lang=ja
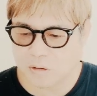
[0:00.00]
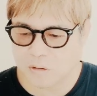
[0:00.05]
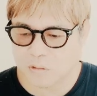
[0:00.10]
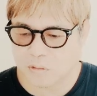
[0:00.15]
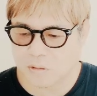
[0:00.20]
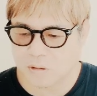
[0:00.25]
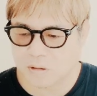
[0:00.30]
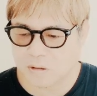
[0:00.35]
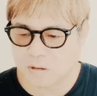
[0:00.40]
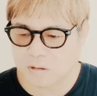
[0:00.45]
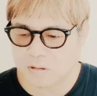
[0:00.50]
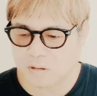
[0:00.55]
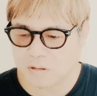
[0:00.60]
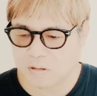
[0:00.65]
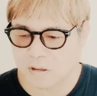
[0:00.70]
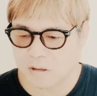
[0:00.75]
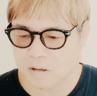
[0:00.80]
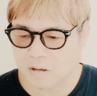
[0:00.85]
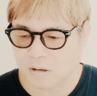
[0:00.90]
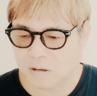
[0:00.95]
開けると明かした
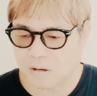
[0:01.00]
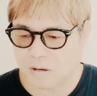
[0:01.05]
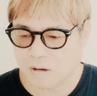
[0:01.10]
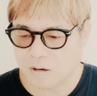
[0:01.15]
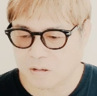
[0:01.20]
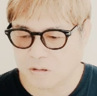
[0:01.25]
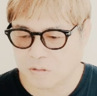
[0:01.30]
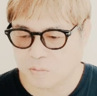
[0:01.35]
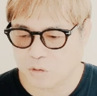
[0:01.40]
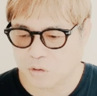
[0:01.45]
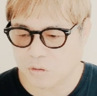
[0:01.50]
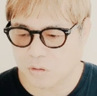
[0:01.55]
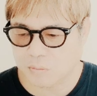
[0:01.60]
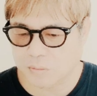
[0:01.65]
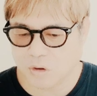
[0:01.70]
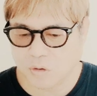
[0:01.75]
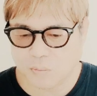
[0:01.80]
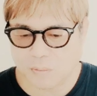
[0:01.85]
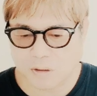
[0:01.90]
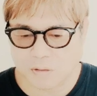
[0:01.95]
際橋本は
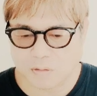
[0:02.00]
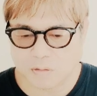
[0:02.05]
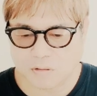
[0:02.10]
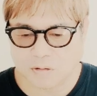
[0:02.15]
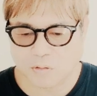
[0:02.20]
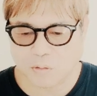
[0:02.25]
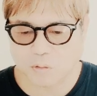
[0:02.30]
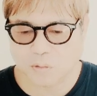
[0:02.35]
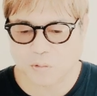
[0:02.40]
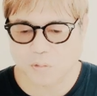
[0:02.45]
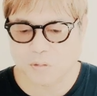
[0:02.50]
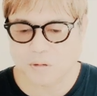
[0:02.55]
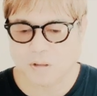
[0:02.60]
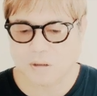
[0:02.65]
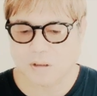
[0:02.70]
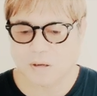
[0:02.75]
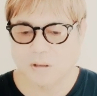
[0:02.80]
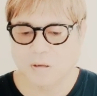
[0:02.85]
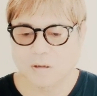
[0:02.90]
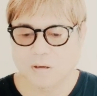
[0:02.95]
目を丸くして驚いた